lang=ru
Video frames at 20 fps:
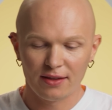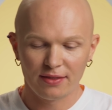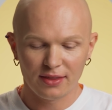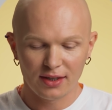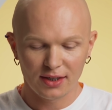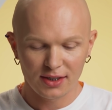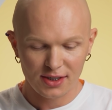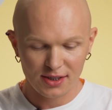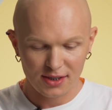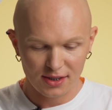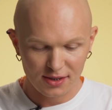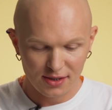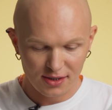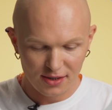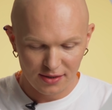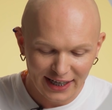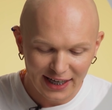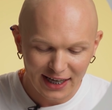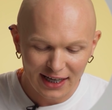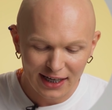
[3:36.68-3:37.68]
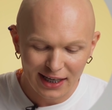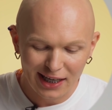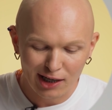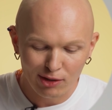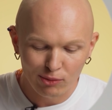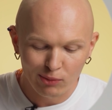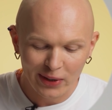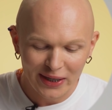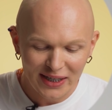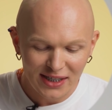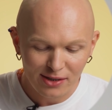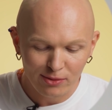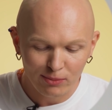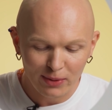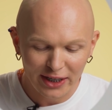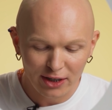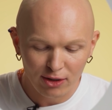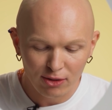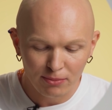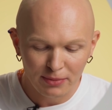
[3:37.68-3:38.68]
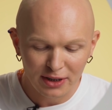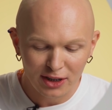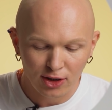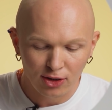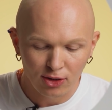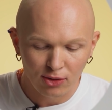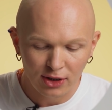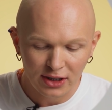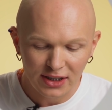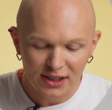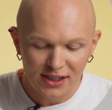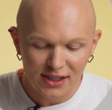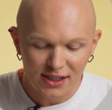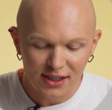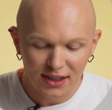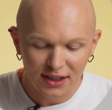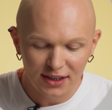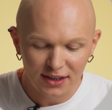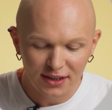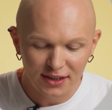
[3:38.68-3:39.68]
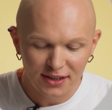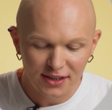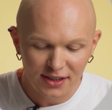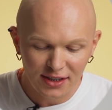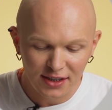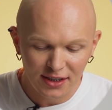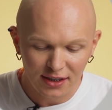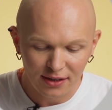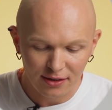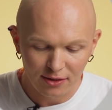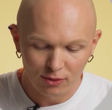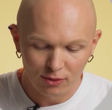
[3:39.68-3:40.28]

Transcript: And this is Kanye West Wyoming Longs Link T